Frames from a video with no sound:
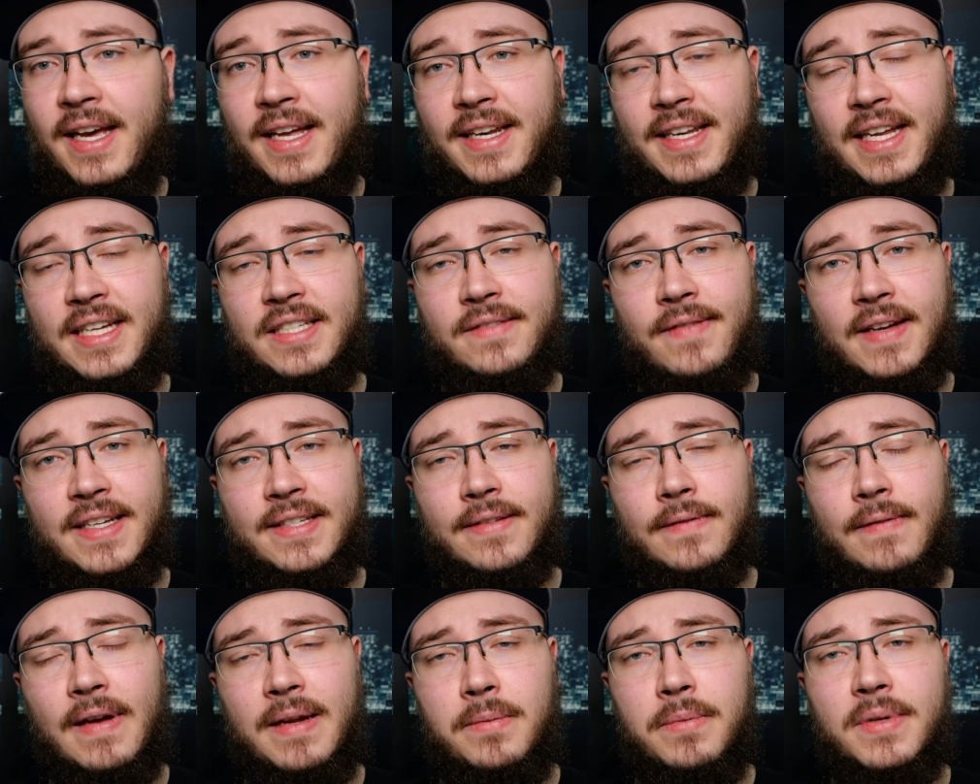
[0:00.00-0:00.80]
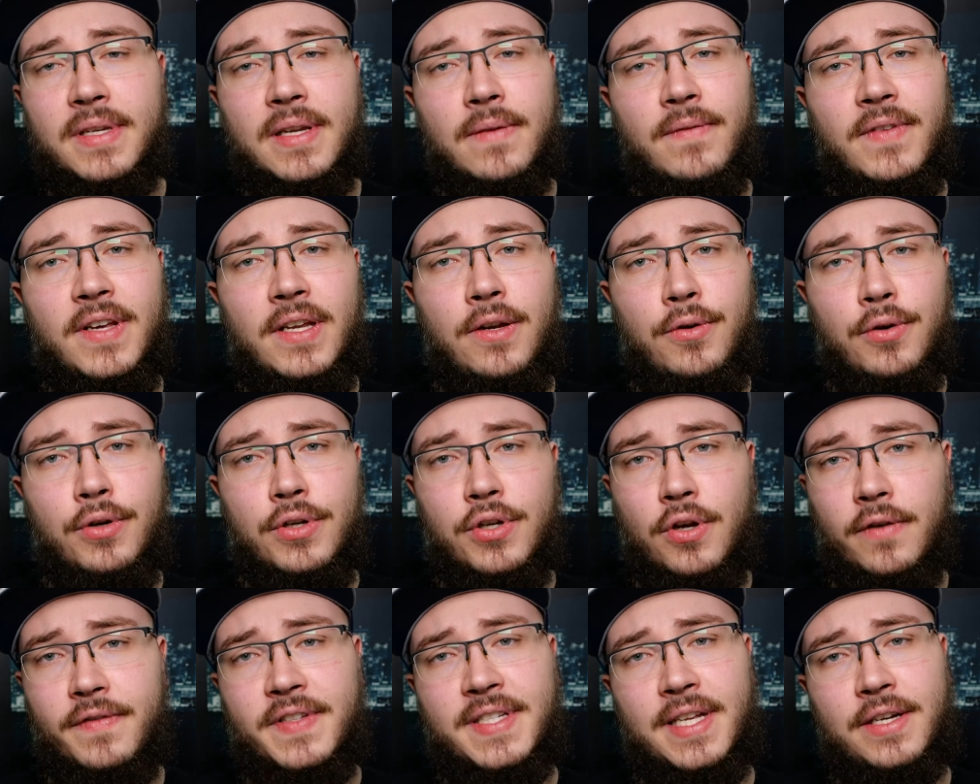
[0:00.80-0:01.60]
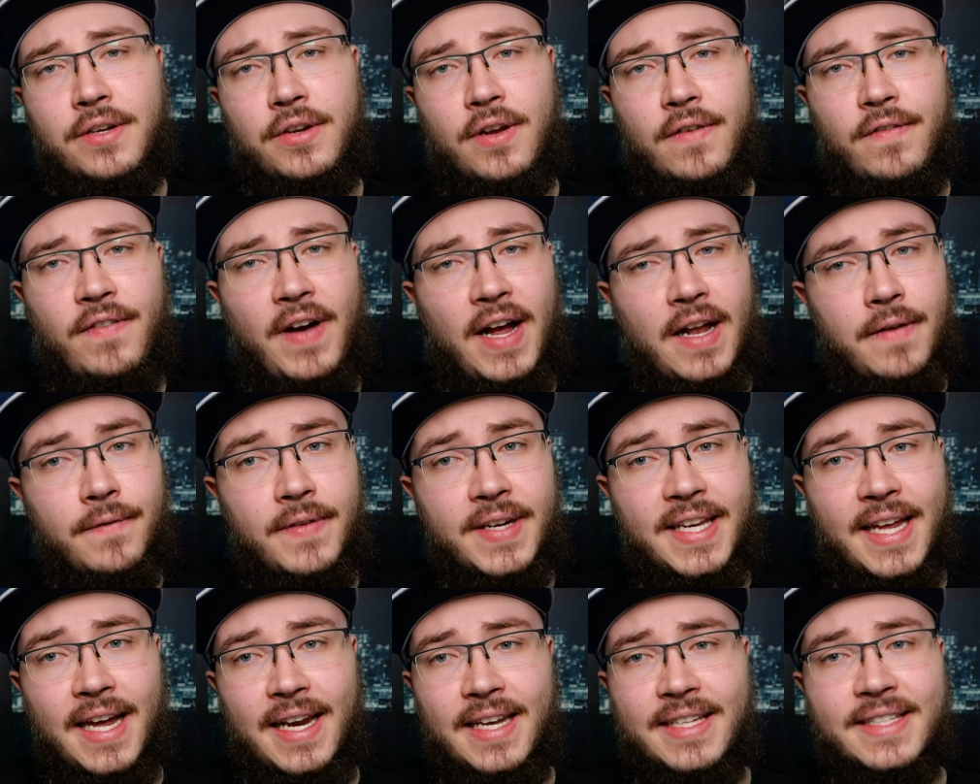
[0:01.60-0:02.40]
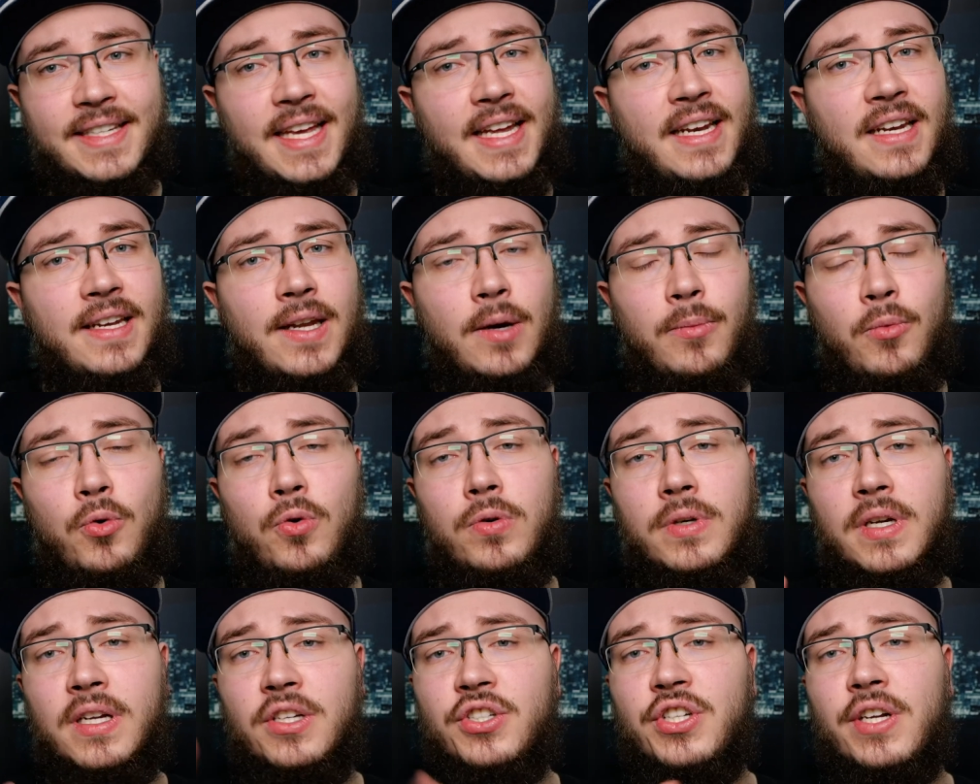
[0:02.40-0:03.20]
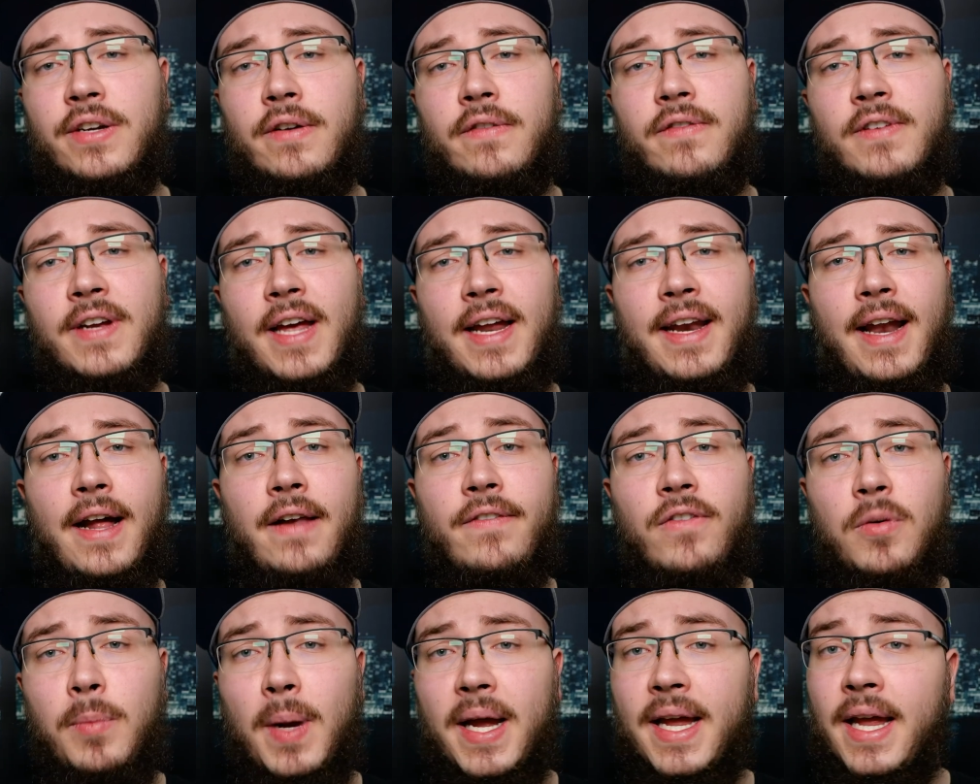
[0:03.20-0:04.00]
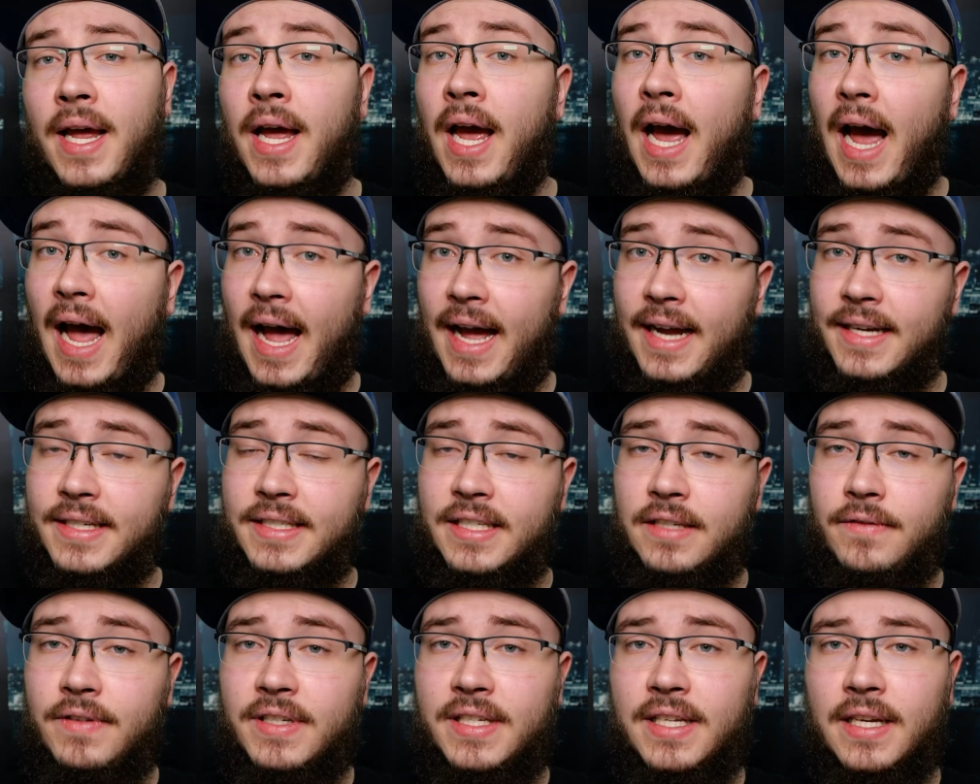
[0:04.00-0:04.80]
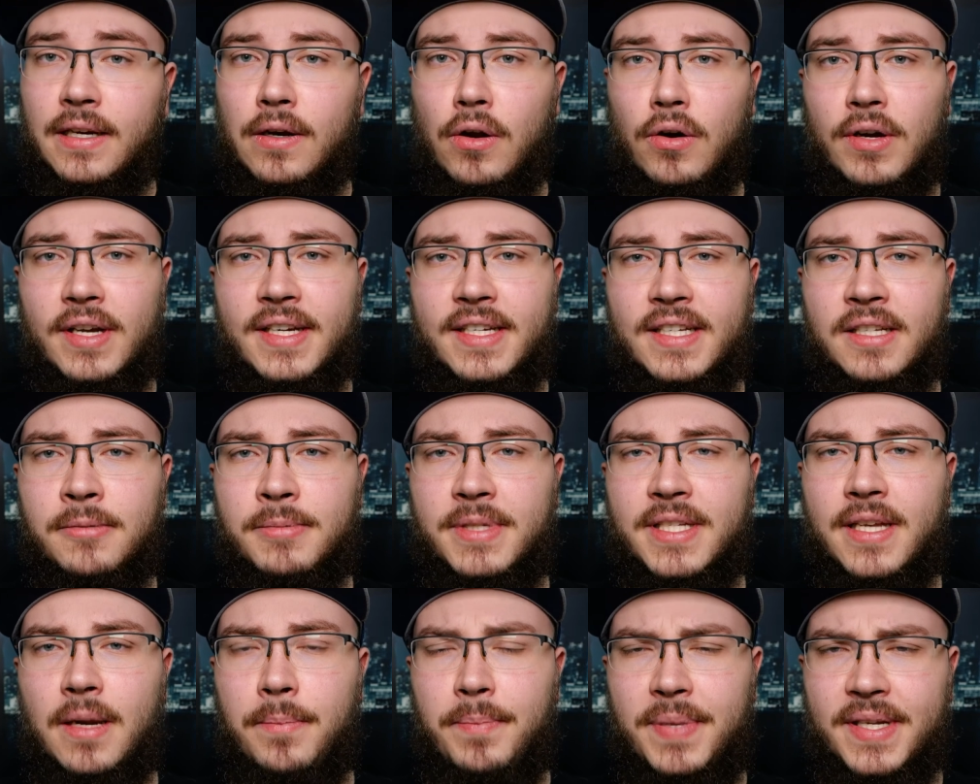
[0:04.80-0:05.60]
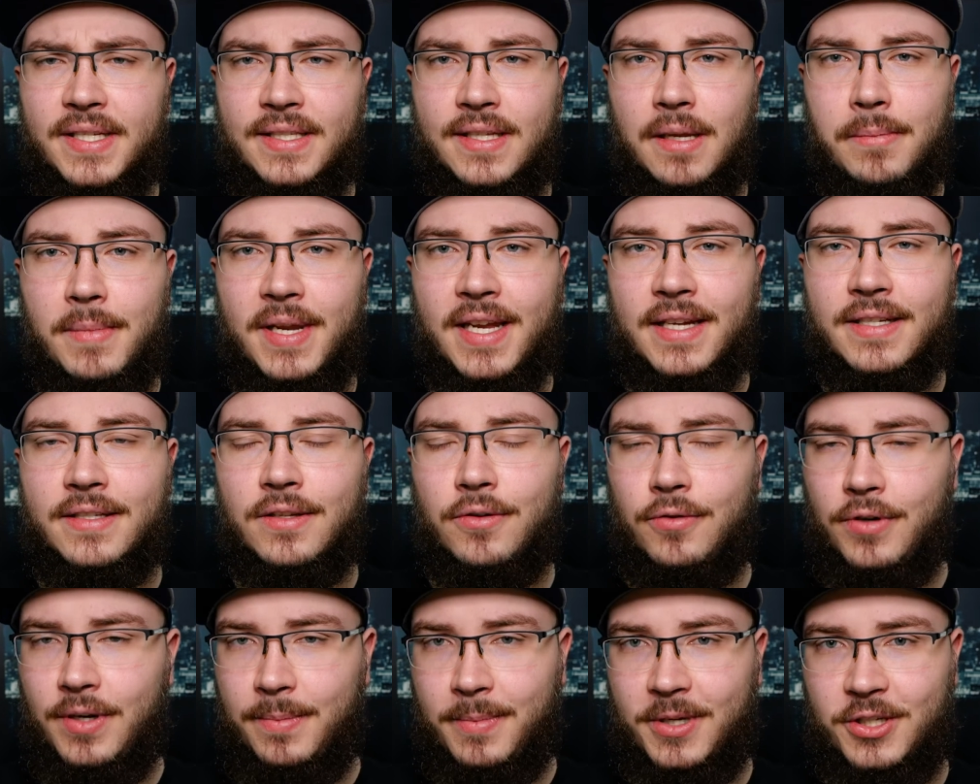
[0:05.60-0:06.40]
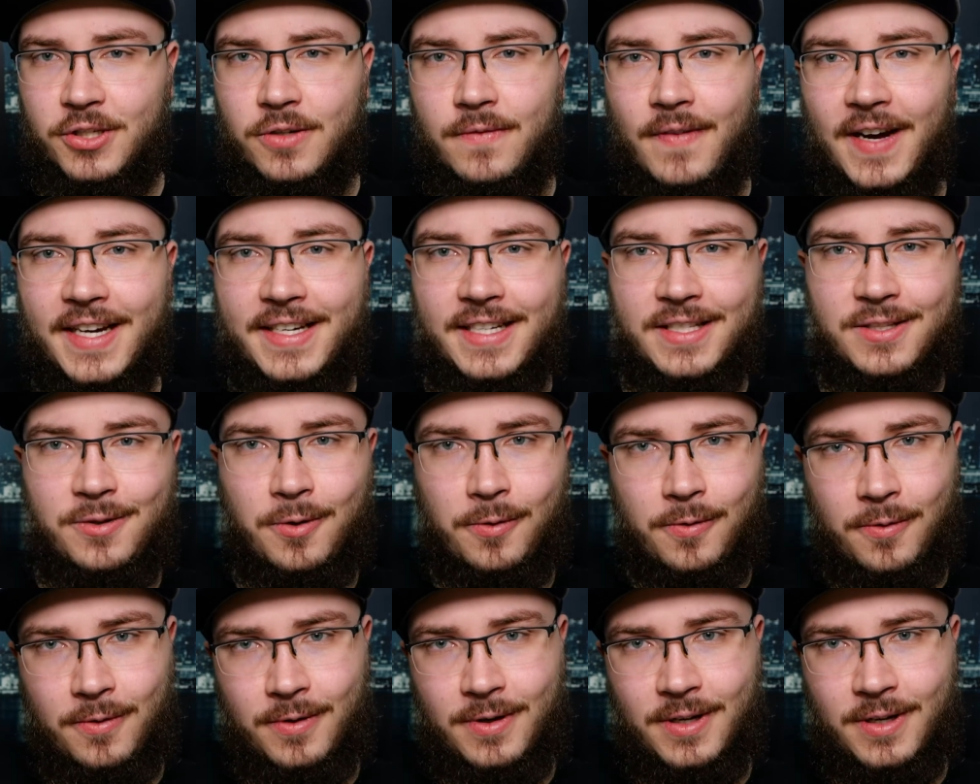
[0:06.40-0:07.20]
Das war's soweit mit dem Video. Ich hoffe, es hat euch gefallen. Wenn ja, lasst gerne einen Daumen hoch da, schaut auf dem Kanal vorbei, aktiviert die Glocke in diesem Sinne. Bis demnächst und immer schön weiterzocken.